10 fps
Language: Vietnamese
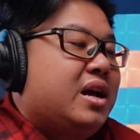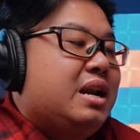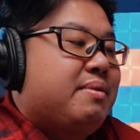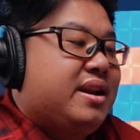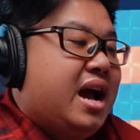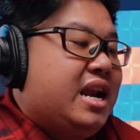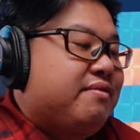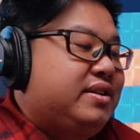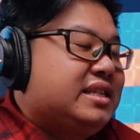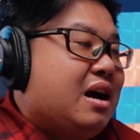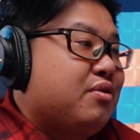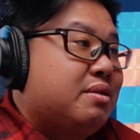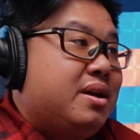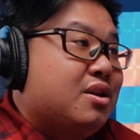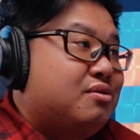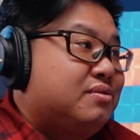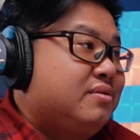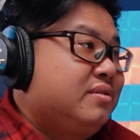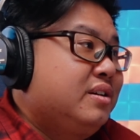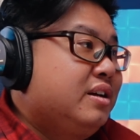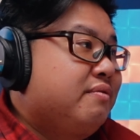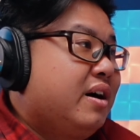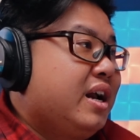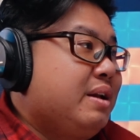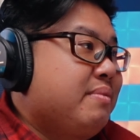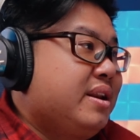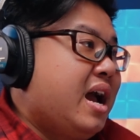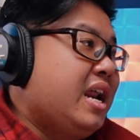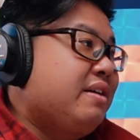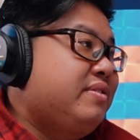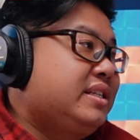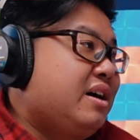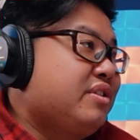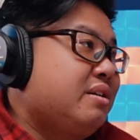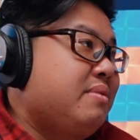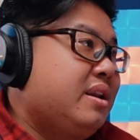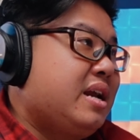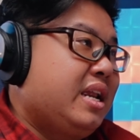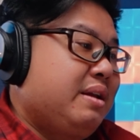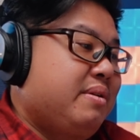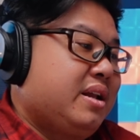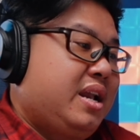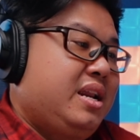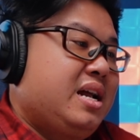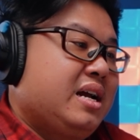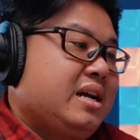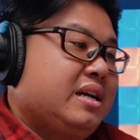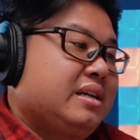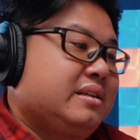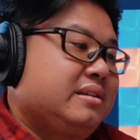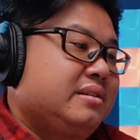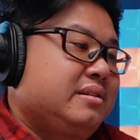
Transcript: Còn đây là mình để ra phía sau chiếc mic luôn và khi mình để ra phía sau chiếc mic này thì mình nghĩ rằng